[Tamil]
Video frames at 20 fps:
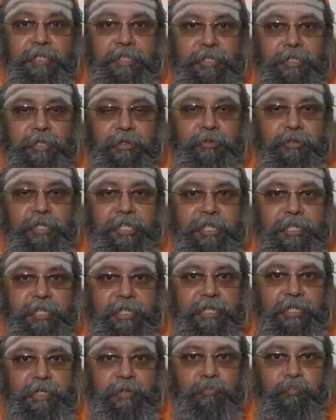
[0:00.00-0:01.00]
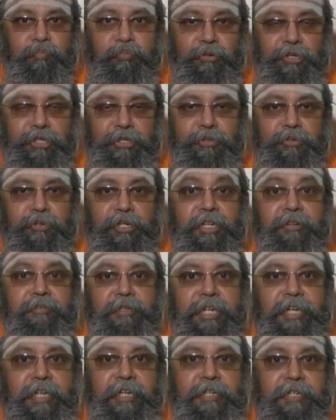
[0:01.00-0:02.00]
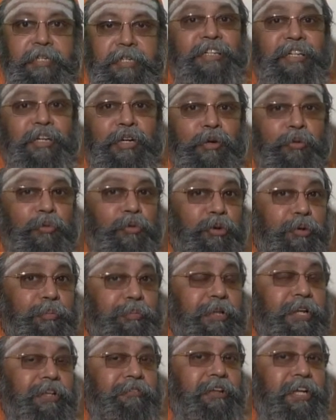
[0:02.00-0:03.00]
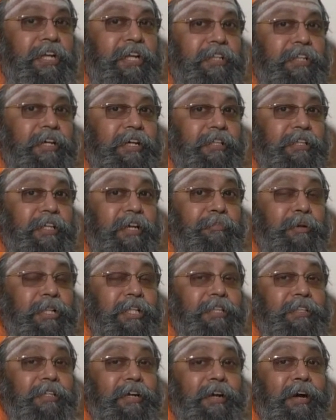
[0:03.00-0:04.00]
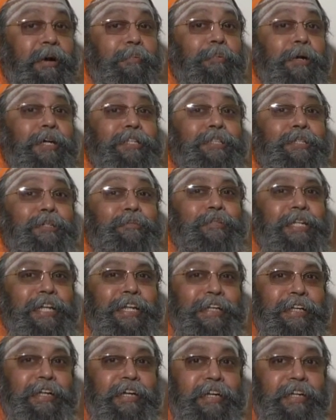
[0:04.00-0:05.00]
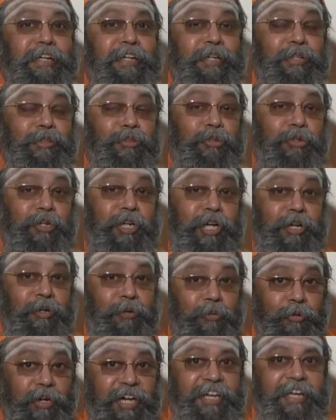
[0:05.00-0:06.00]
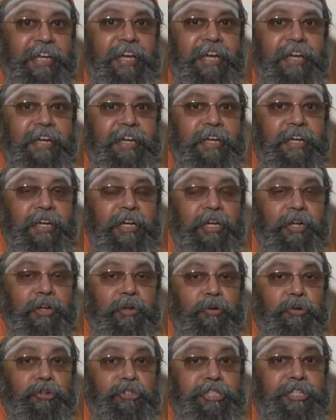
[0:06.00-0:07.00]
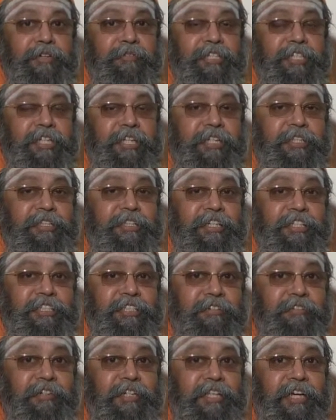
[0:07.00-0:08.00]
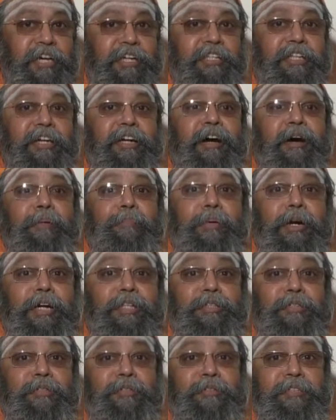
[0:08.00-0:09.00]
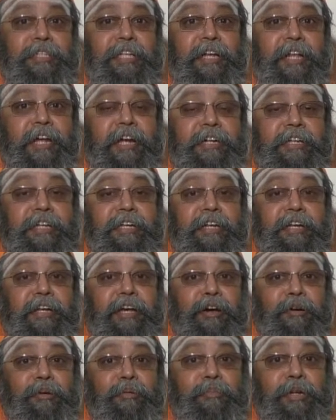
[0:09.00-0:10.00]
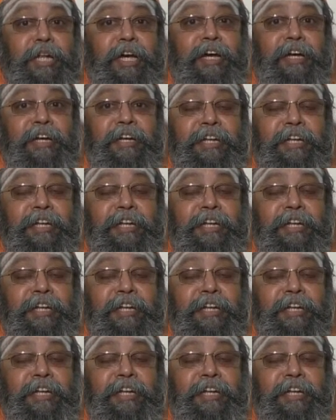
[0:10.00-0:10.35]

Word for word: இதனுடைய புரிந்துணர்வு இல்லை ஒரு பிரிவினர் தான் இந்த மதத்தை காப்பாற்றணும்னு நினைக்கிறாங்க இந்துக்களுக்குள்ளேயே கொஞ்சம் விஷயம் தெரிஞ்சவங்க தான் இதை காப்பாற்றணும் இல்லாட்டி என்னாகும்னா